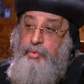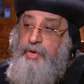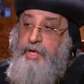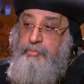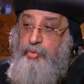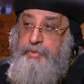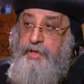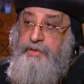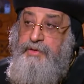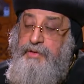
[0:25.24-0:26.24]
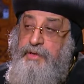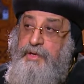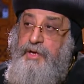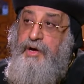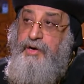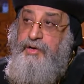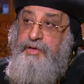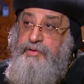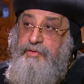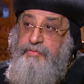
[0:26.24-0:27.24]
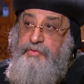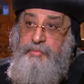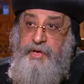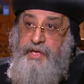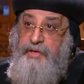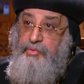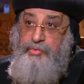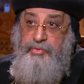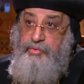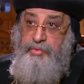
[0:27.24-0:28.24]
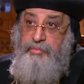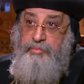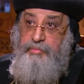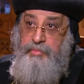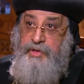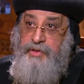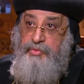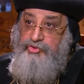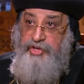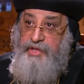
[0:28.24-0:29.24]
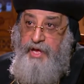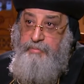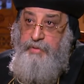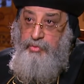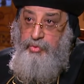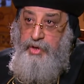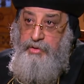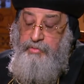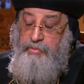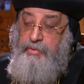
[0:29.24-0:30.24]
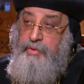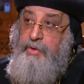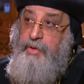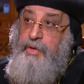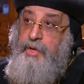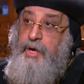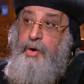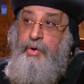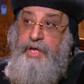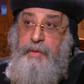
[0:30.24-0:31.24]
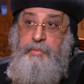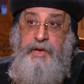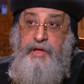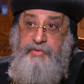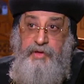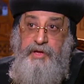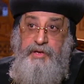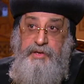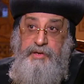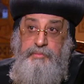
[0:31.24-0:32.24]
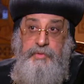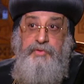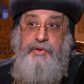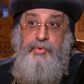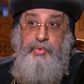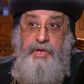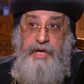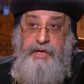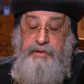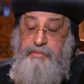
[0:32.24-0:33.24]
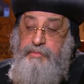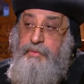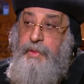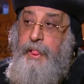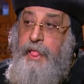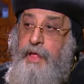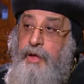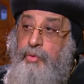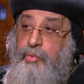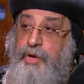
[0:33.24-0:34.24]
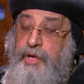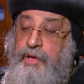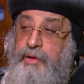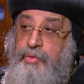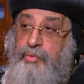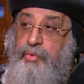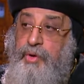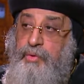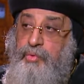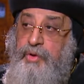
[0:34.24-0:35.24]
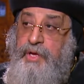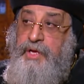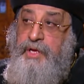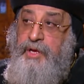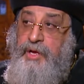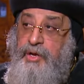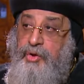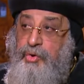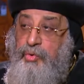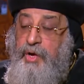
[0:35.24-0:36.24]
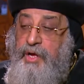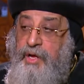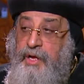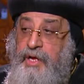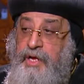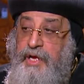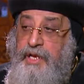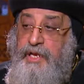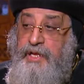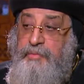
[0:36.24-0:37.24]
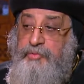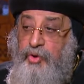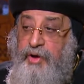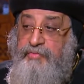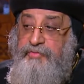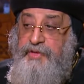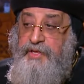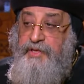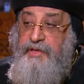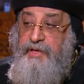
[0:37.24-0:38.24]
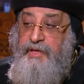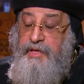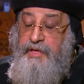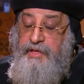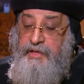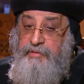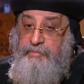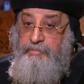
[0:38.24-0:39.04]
وكان ممكن آخرين في مكانه ما يقدروش يتحملوها هو يحمل أثقال مصر كلها والقوى اللي بتقف في آه،